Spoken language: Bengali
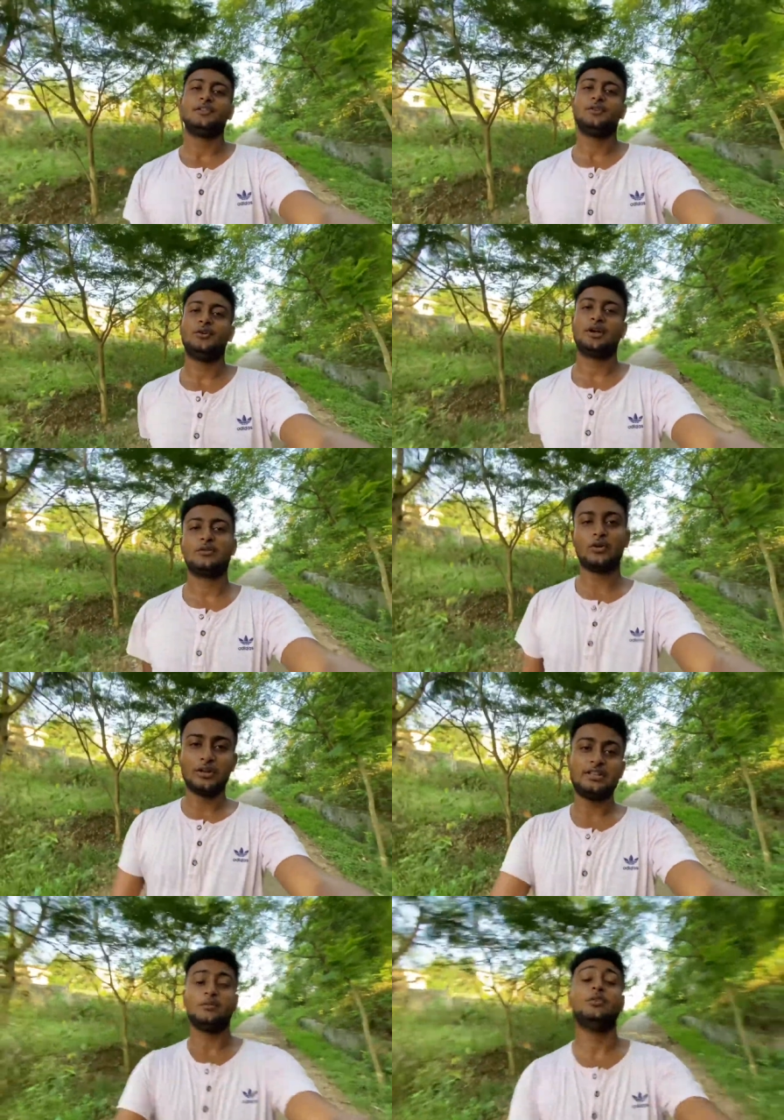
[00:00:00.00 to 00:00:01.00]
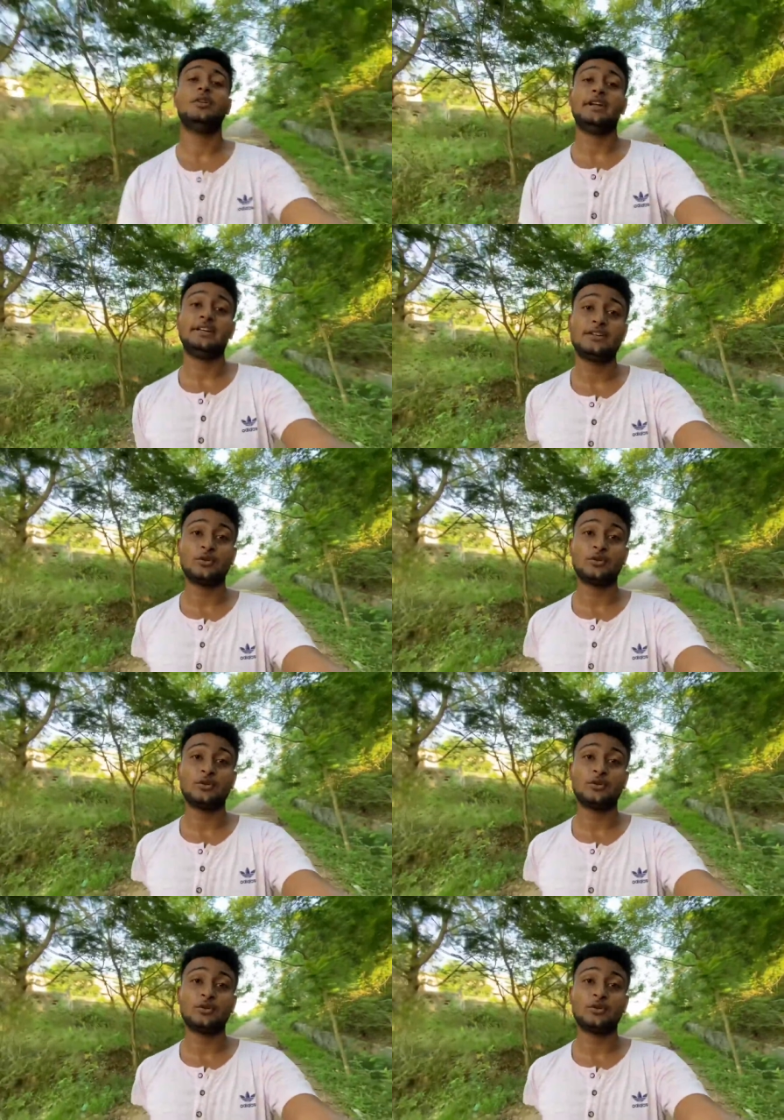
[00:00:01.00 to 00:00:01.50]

তো এখন ঘরে যাব এডিট